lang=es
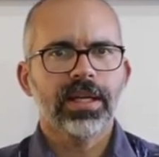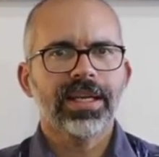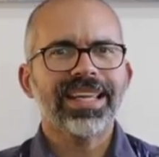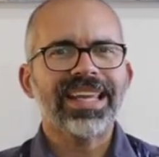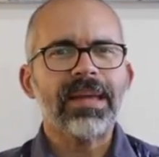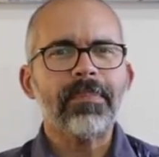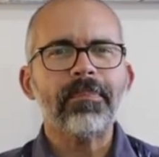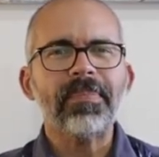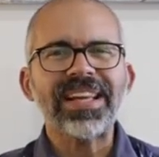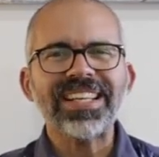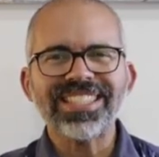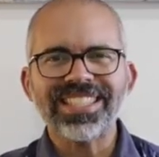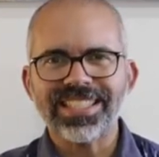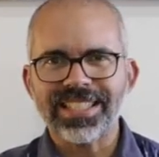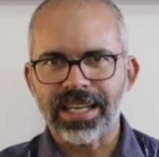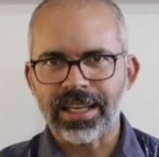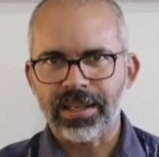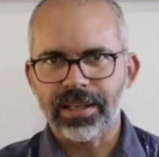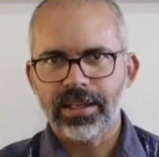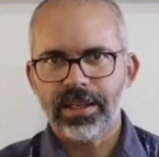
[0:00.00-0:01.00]
que
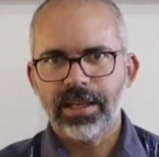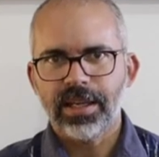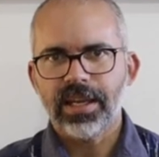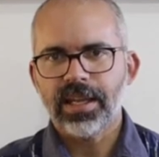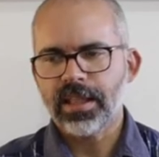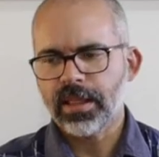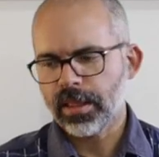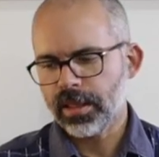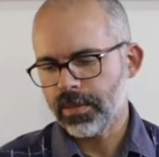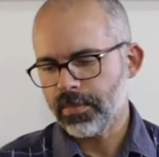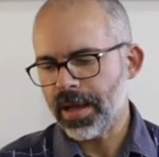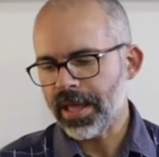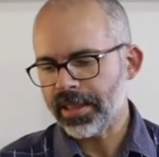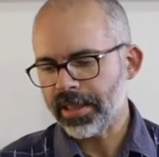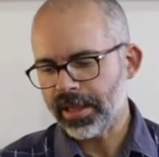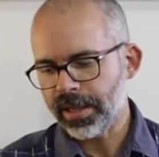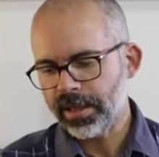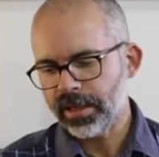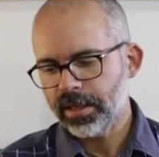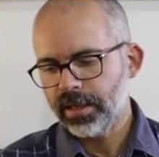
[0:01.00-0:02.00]
pese encima
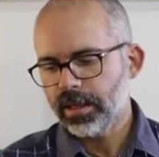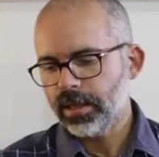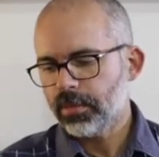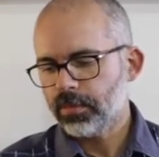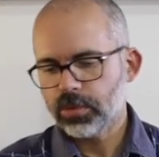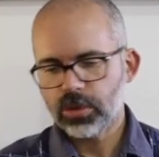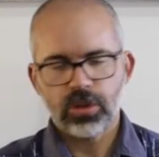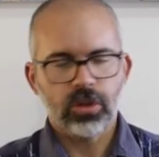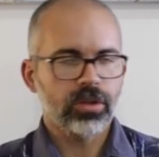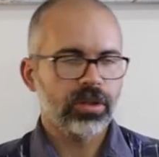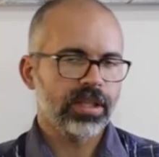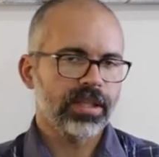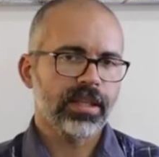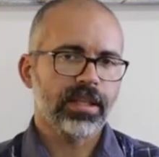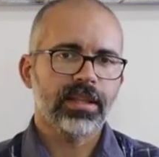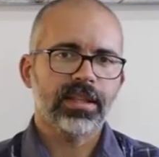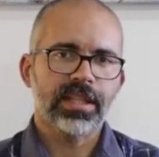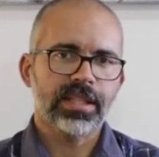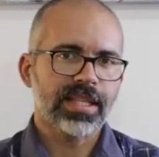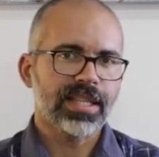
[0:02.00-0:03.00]
de pues donde
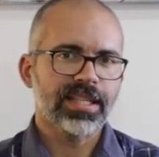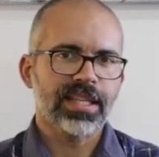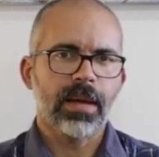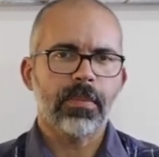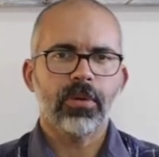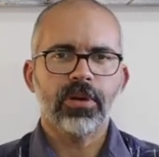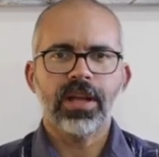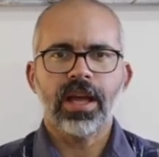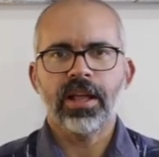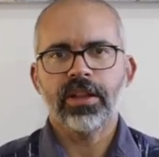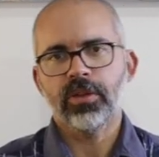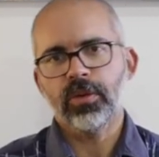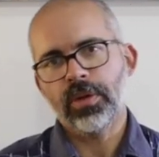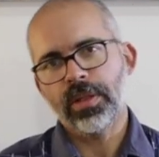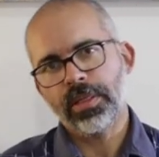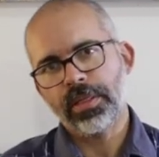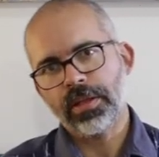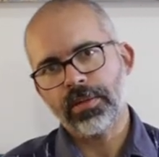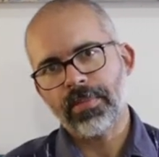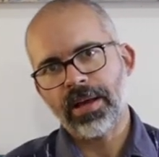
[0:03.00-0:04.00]
te estés apoyando,
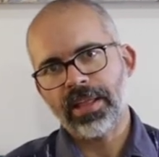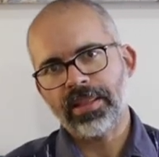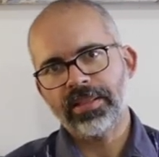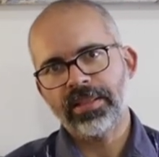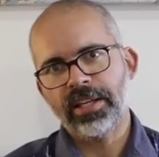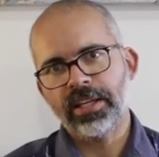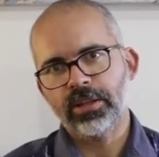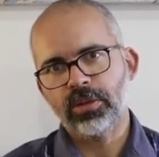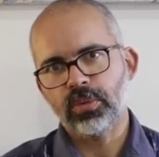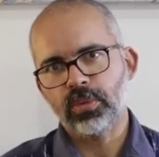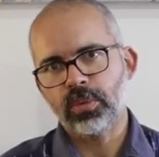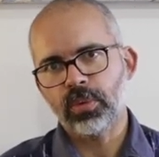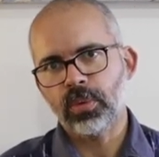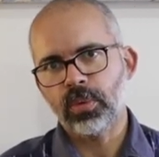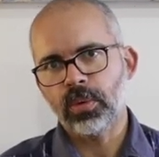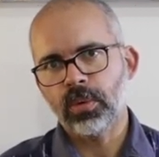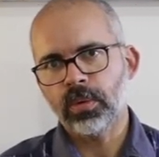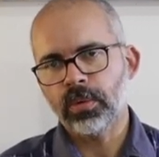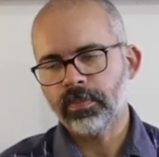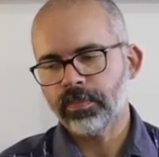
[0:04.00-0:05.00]
encima de
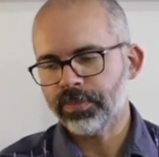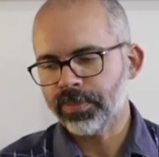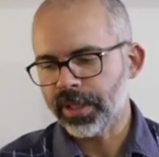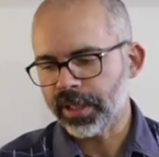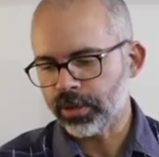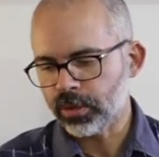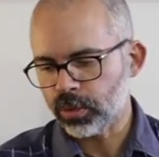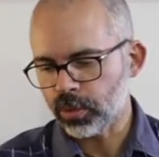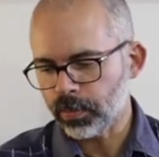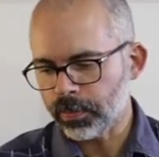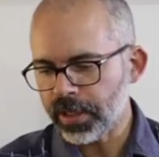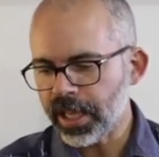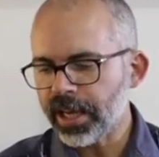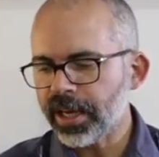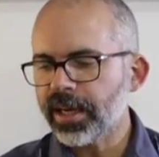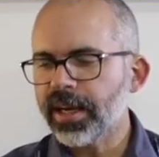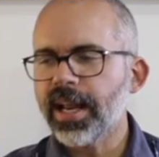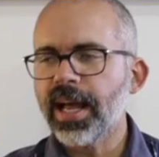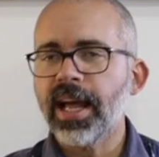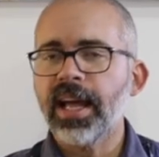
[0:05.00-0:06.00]
tu, de tu
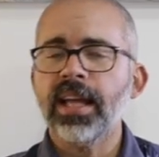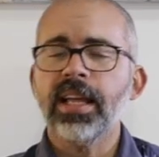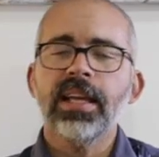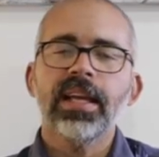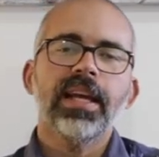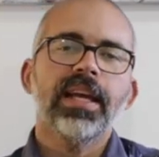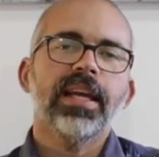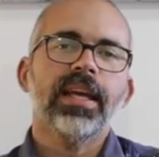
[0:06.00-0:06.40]
pierna,